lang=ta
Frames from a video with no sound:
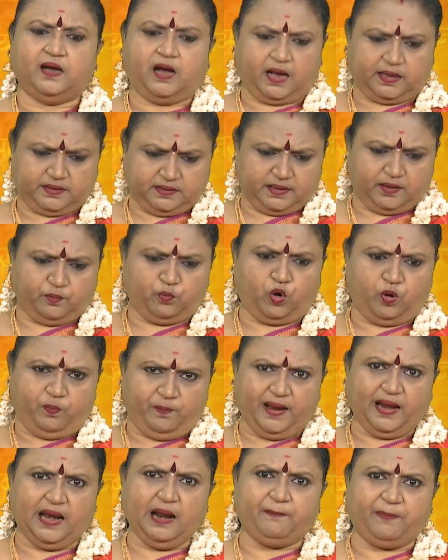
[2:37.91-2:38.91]
அந்த உன்
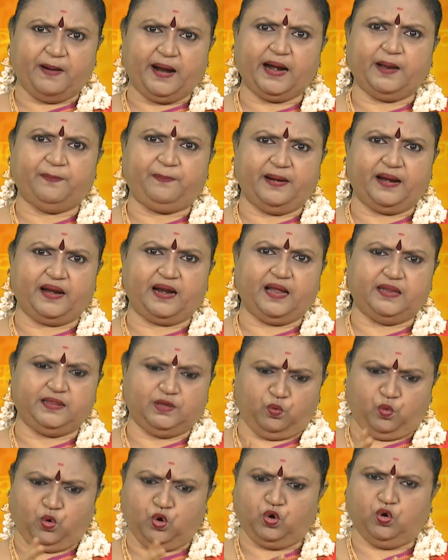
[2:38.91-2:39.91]
மேலே பாடப்படுற அந்த
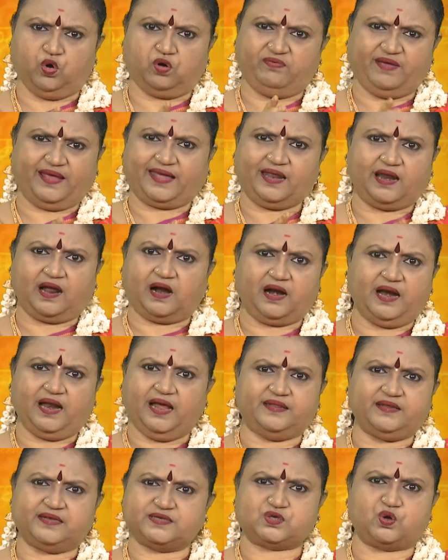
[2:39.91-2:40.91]
ஒரு ஒரு வைக்கிறாங்க இல்லையா
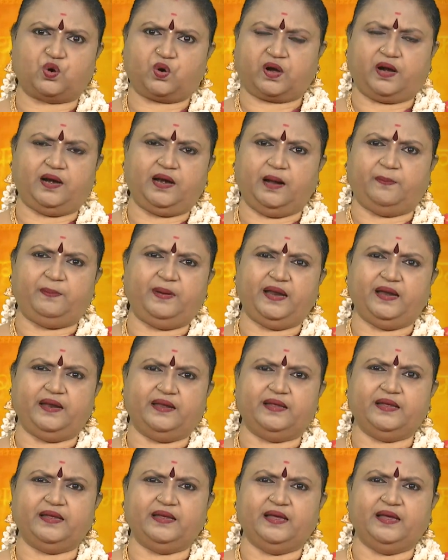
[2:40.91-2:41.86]
அந்த சொற்கள் அப்படின்னு